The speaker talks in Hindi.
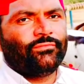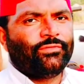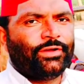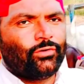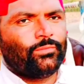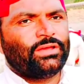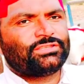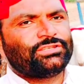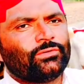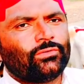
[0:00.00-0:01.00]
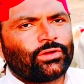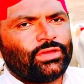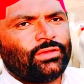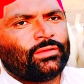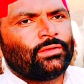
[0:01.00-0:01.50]
वीडियो भी अच्छी
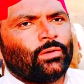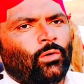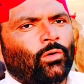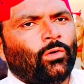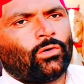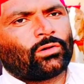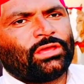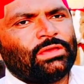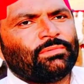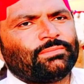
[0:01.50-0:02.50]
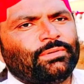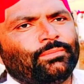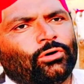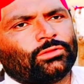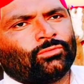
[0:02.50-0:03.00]
होगी और कीमत भी
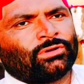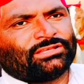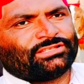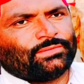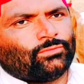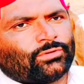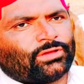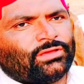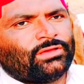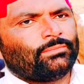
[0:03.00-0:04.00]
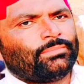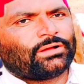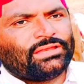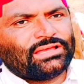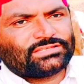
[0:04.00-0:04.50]
बहुत मुनासिब होगी
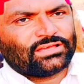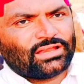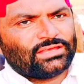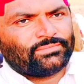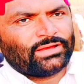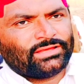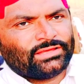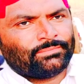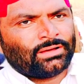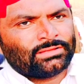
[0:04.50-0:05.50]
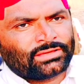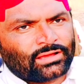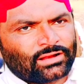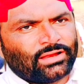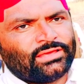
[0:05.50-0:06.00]
बकरियां सारी मैंने ये बांध
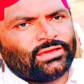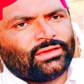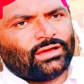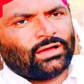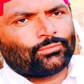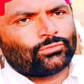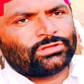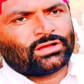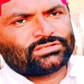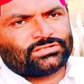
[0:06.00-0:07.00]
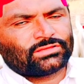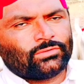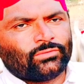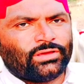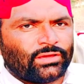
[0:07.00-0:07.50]
के खड़ाई हैं आपको दिखा
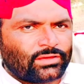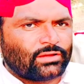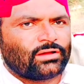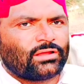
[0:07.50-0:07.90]
सकता हूँ एक एक